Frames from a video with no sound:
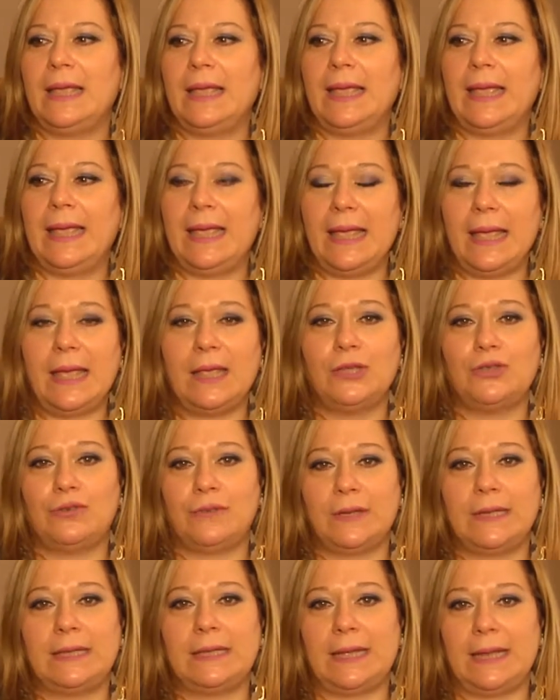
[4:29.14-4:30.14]
e ai
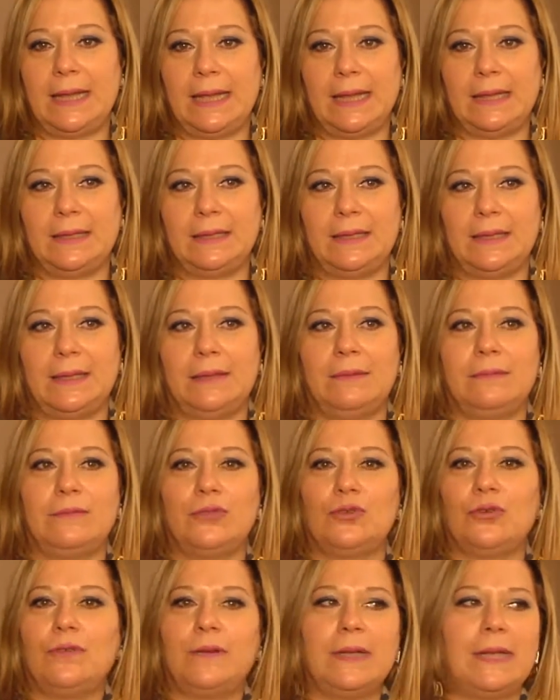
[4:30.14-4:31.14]
giovani talenti,
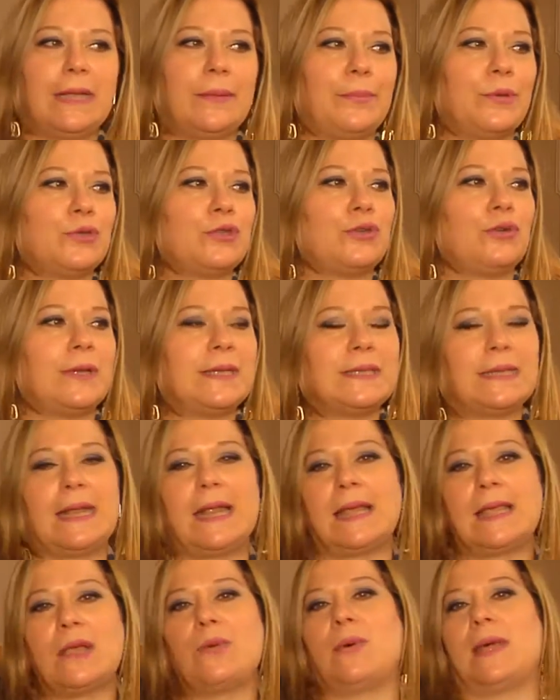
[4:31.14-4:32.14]
giovani che possono essere
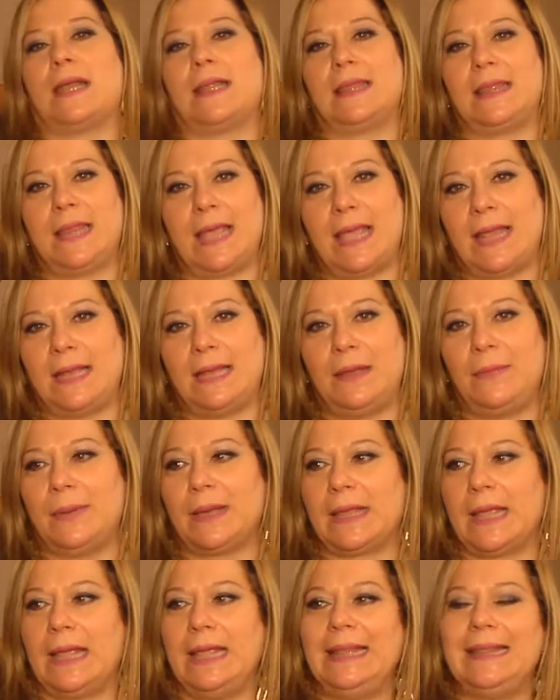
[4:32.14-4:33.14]
anche quarantenni,
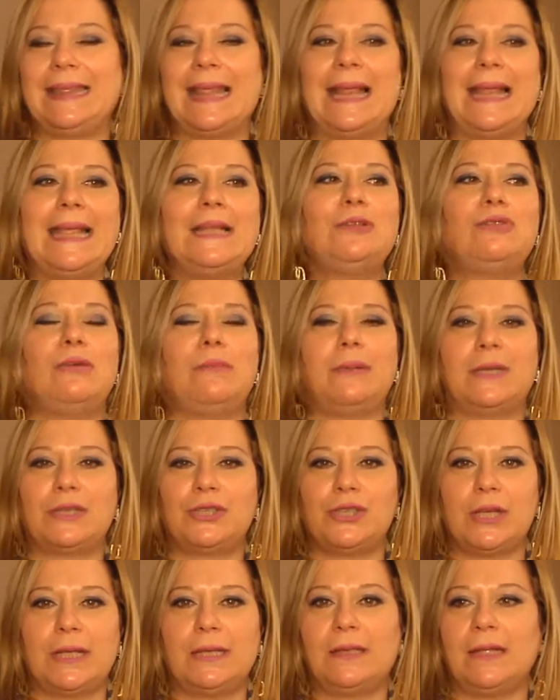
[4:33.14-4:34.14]
perché il talento
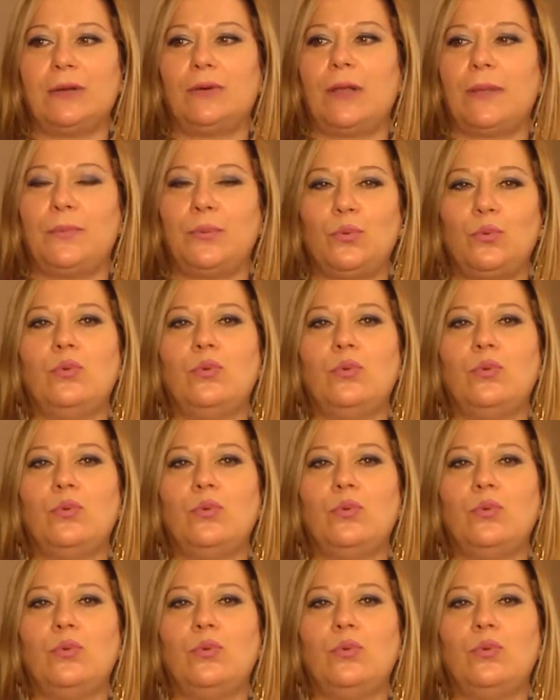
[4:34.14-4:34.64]
emergente non è più